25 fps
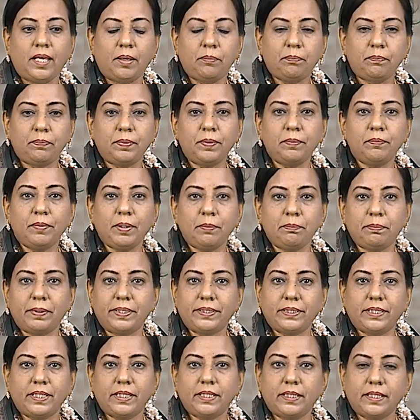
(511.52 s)
எப்பவுமே
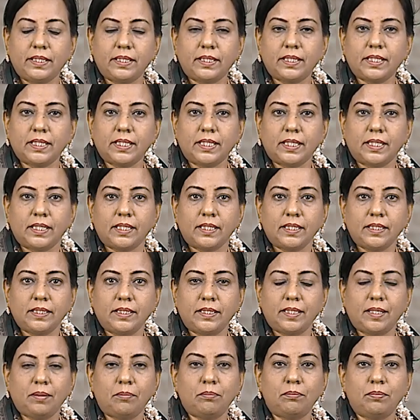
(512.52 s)
பார்த்திங்கனாக்கா
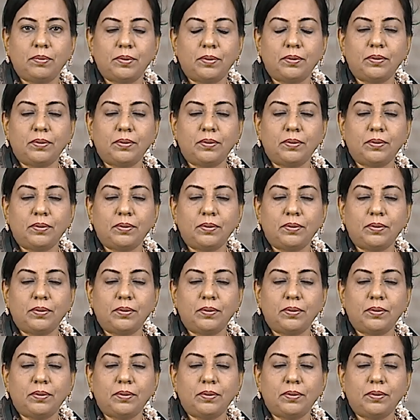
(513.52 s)
நம்ம